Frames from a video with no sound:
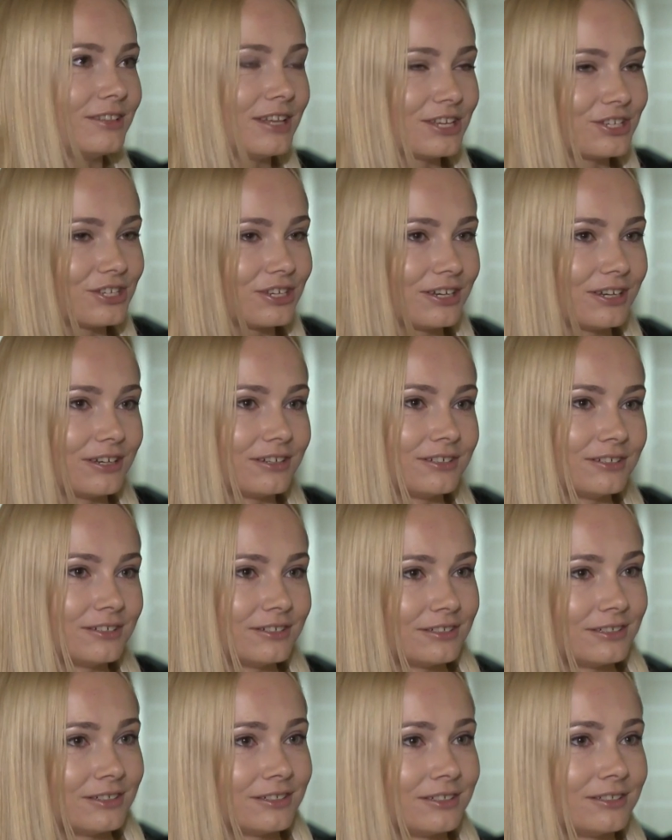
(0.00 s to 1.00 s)
Наша
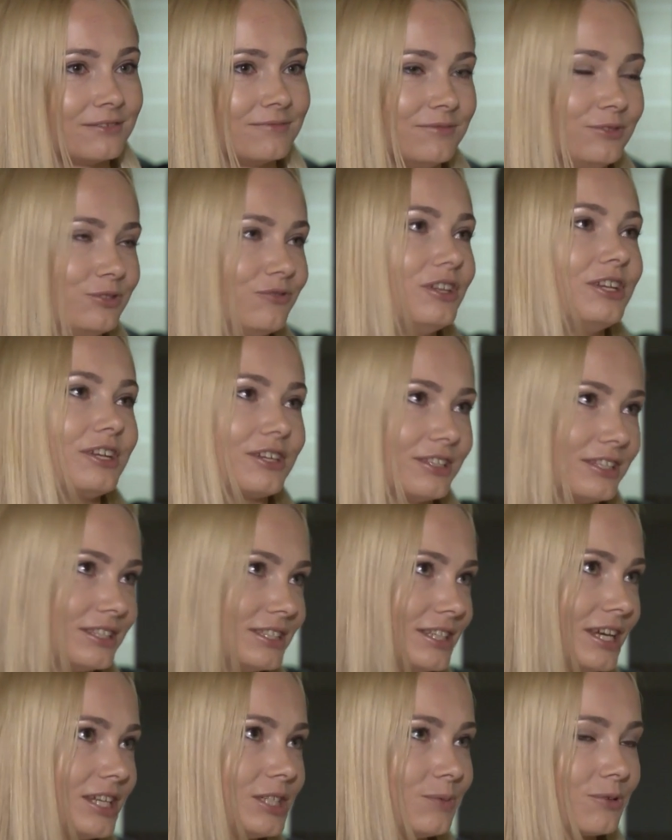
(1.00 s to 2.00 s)
э, ювелирная
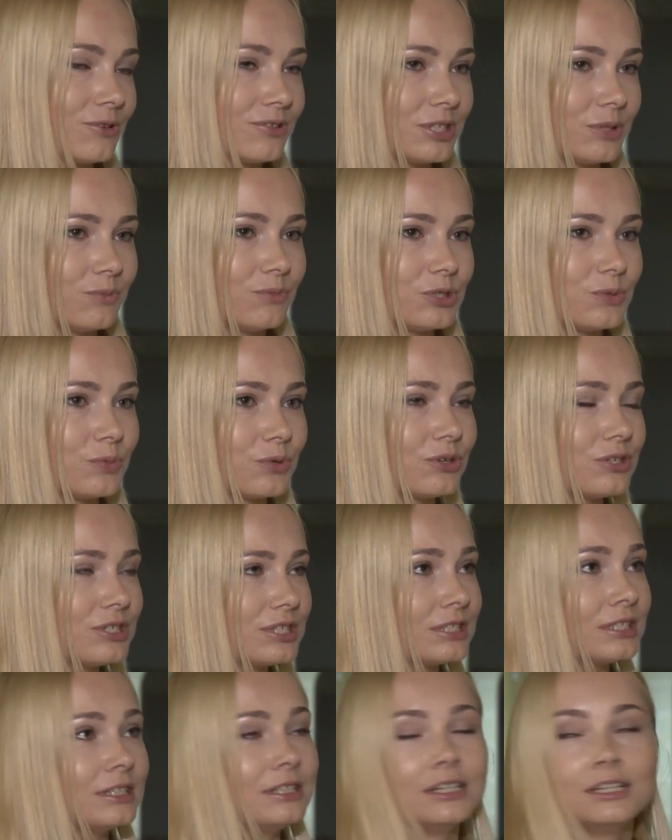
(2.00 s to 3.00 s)
сеть просто без
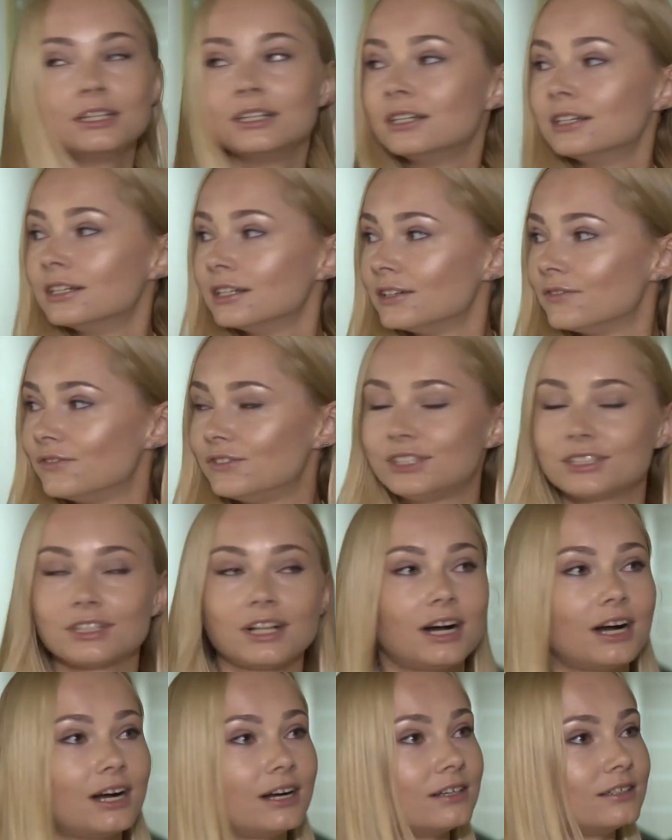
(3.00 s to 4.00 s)
спроса
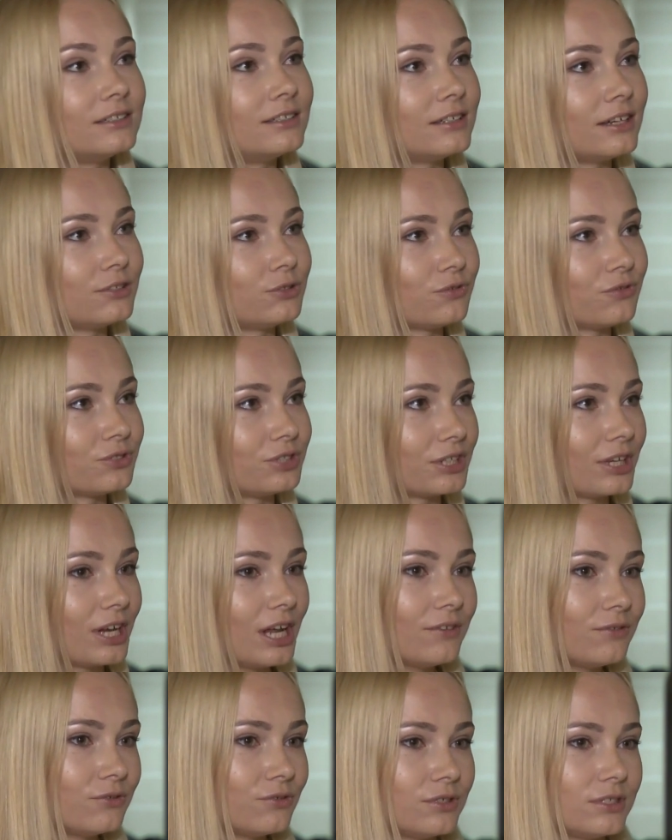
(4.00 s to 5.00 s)
взяла эту
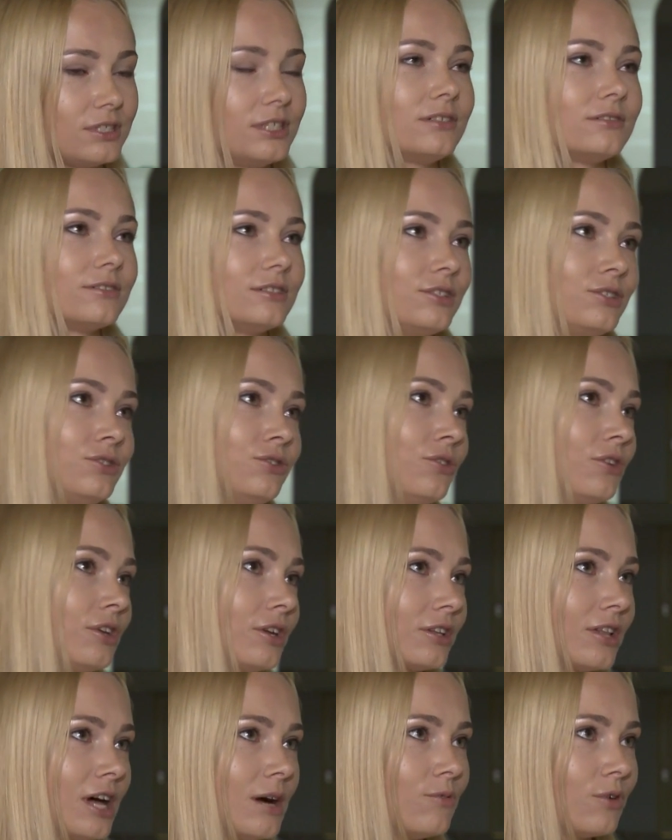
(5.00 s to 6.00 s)
фотографию и сделала из нее
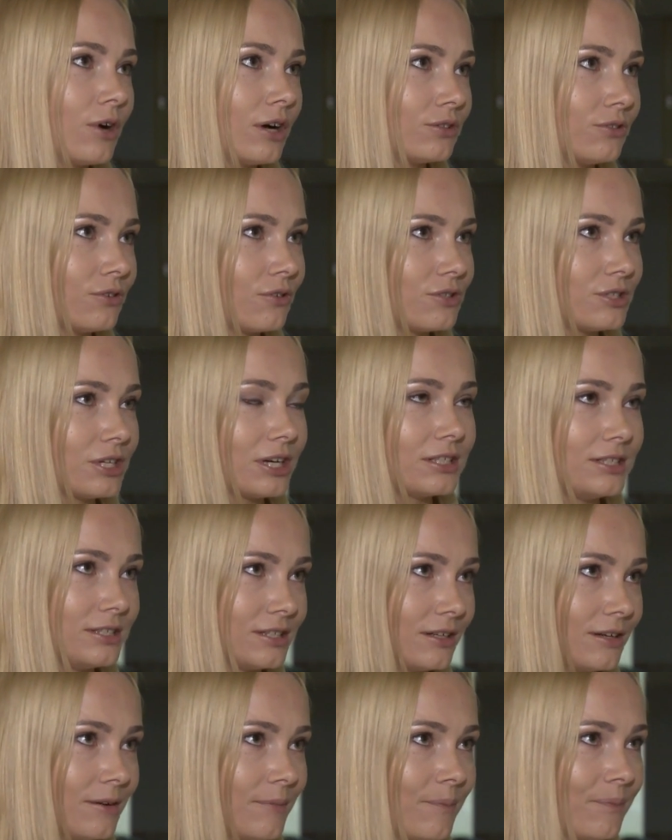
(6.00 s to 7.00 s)
рекламу, которую
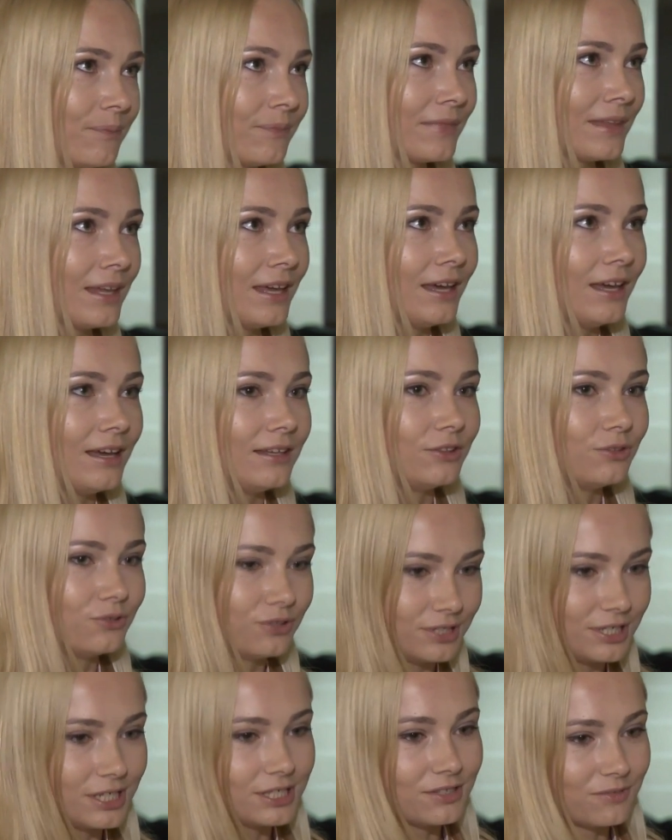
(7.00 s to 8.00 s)
захотела. Ну,
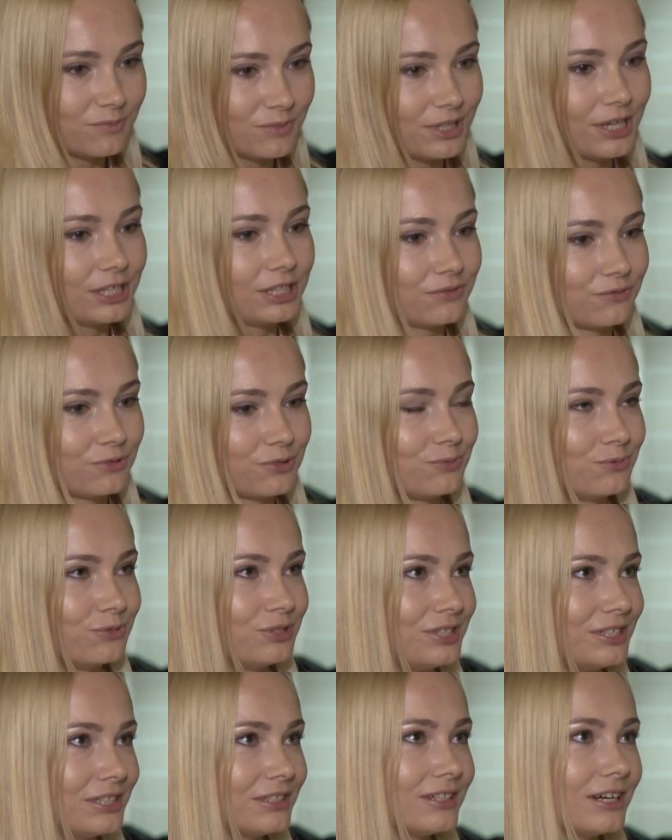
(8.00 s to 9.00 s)
естественно, меня это
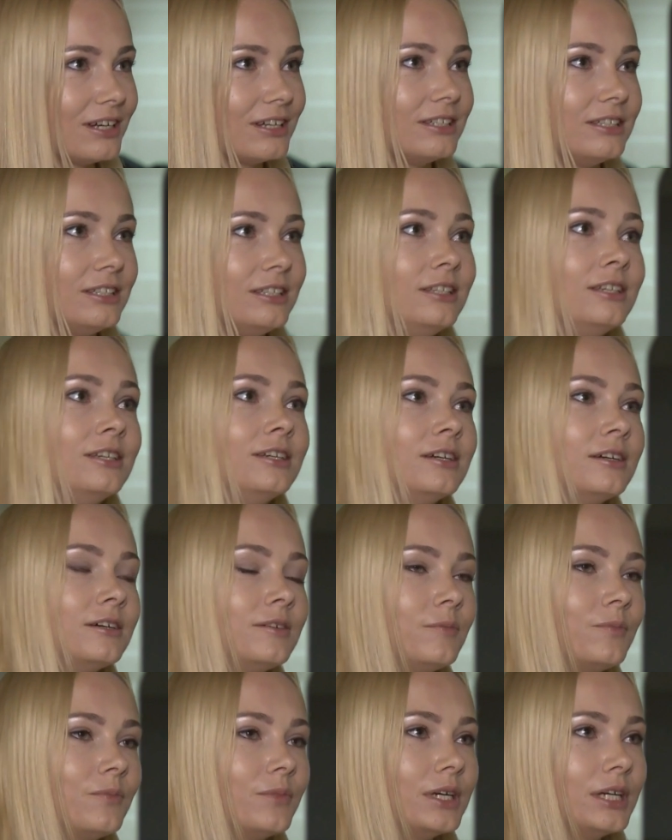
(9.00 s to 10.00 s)
возмутило, и
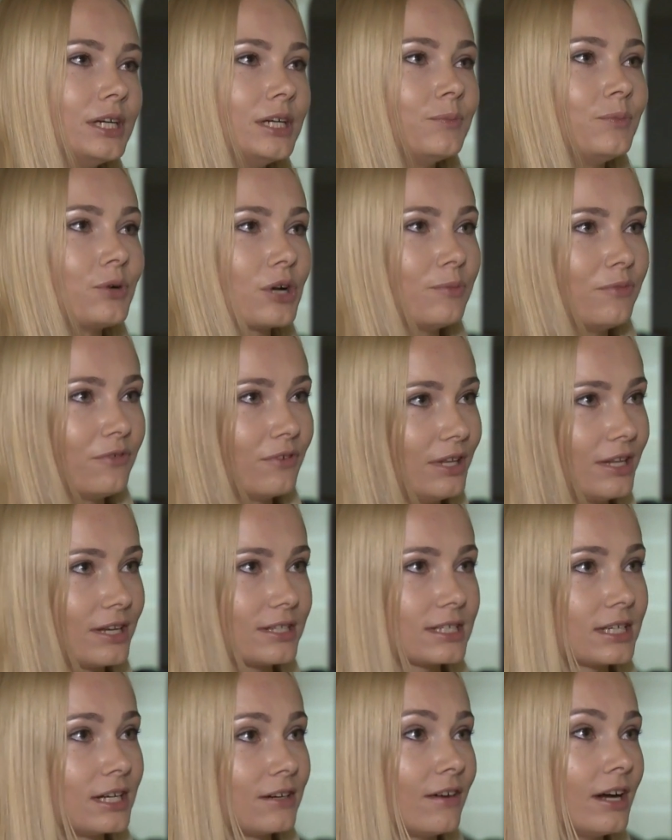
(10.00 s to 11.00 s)
мы пробовали
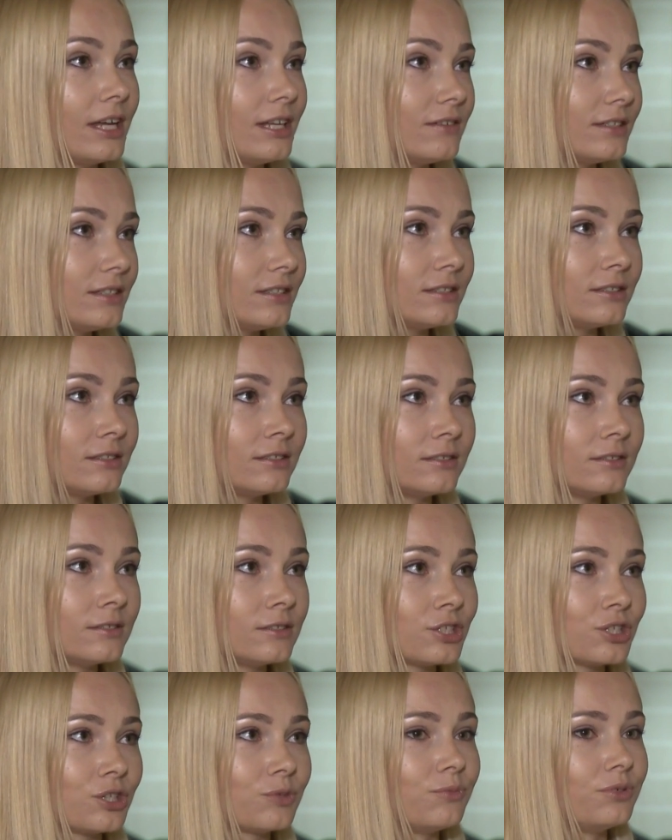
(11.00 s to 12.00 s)
разговаривать,
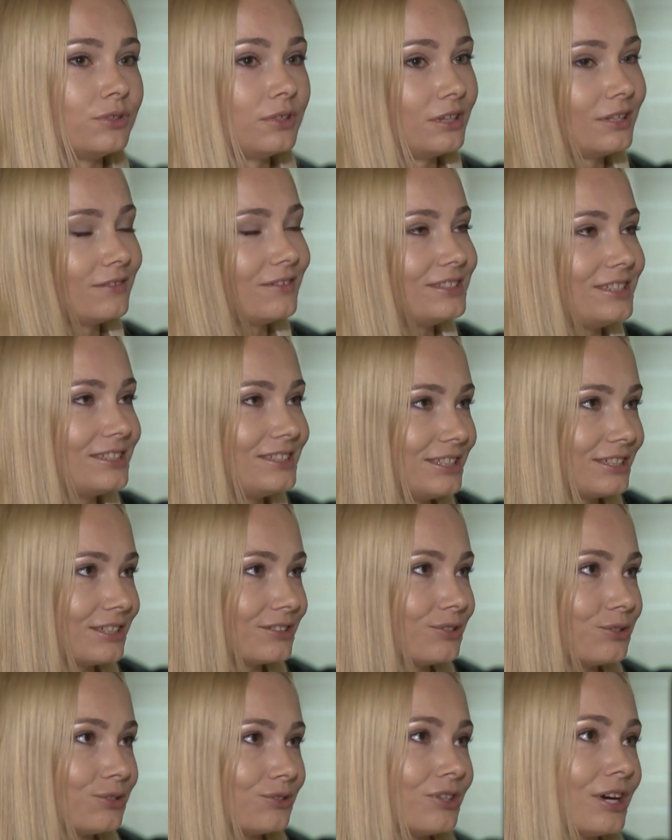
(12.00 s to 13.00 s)
чтобы не доводить дело
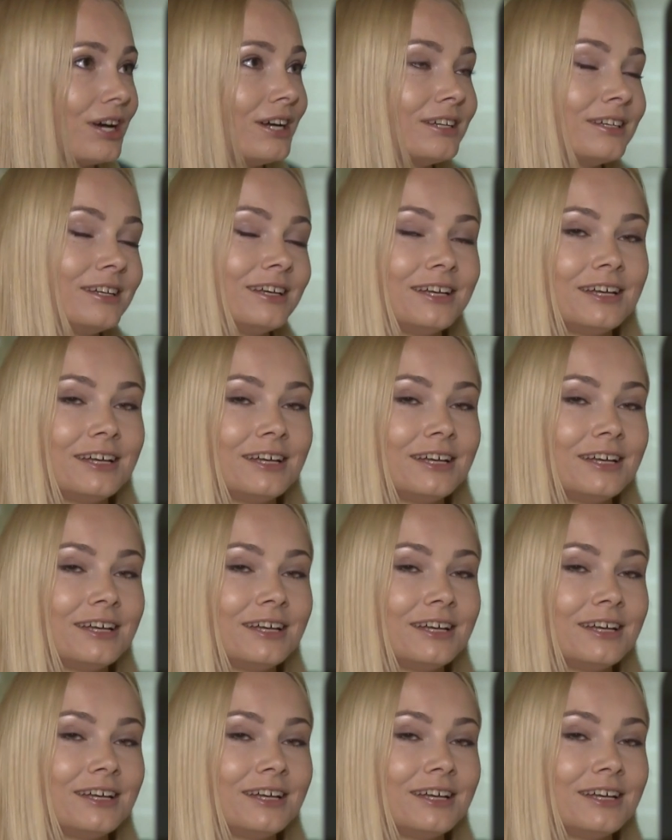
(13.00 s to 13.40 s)
до суда.